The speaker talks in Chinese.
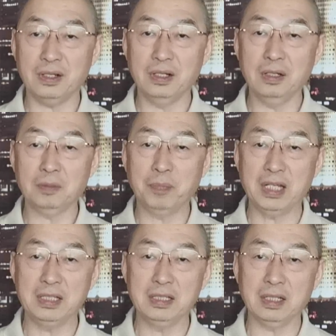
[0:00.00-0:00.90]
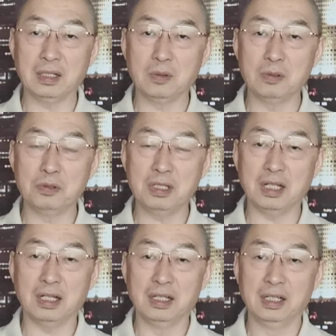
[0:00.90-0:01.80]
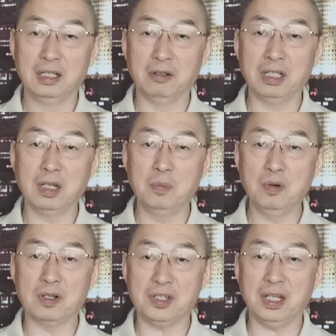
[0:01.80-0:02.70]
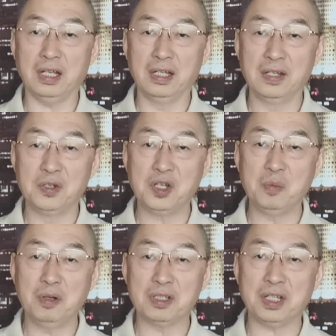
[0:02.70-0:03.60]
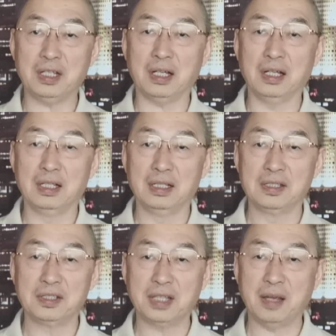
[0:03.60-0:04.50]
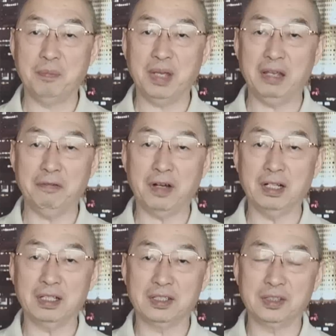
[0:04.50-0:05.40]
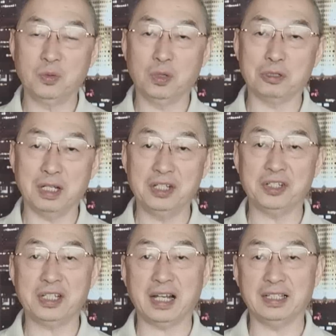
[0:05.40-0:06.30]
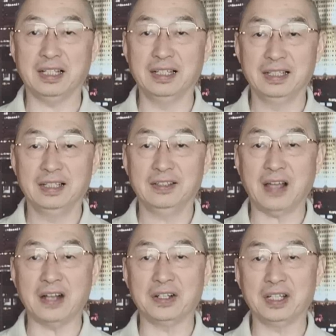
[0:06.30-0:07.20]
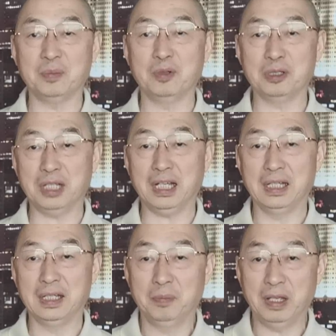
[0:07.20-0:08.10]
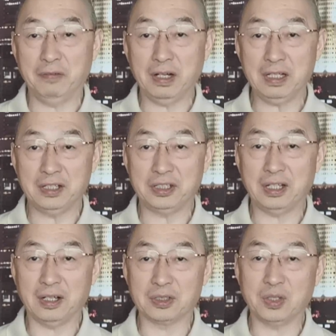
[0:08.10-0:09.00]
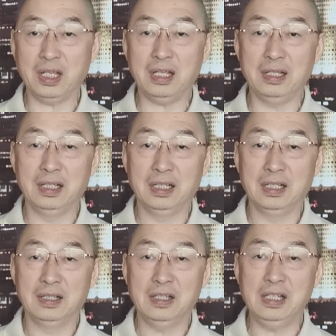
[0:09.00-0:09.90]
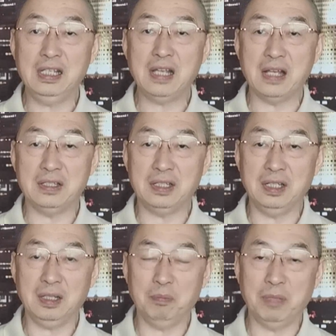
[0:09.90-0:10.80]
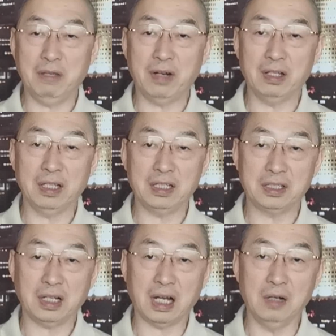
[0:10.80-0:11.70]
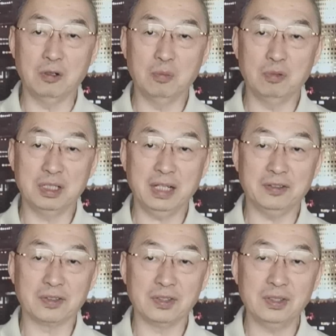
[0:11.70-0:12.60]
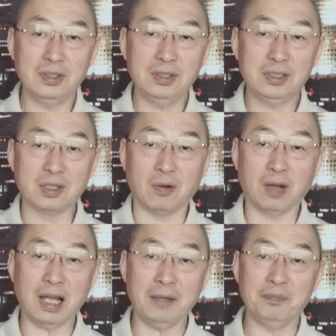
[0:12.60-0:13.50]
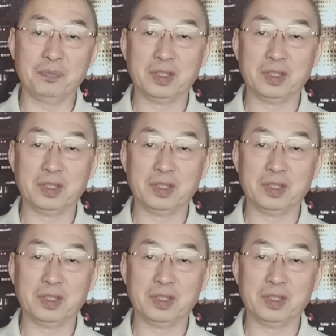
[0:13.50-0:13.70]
和北京和共军呢有一个默契，这个默契呢是在美方斡旋之下呢达成了一个默契。美方也知道，所以你演习，美方那支航空母舰就滋走了，